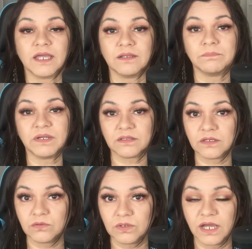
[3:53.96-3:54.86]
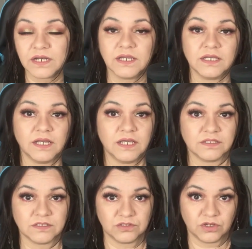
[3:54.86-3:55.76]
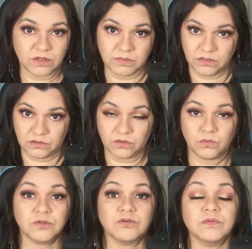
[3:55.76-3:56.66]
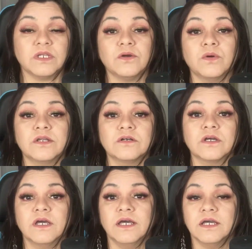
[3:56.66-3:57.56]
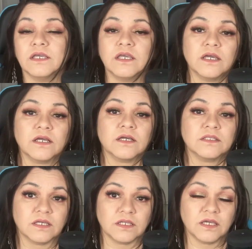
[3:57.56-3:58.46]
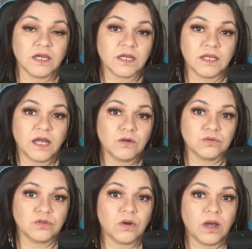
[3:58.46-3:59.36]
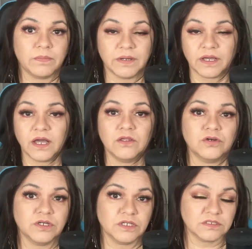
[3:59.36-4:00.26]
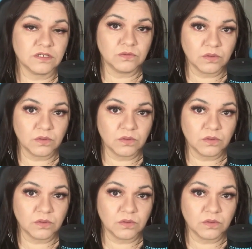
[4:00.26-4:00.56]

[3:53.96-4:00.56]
en particular en el estacionamiento. Cuando averiguaron quién tenía el auto aparcado en ese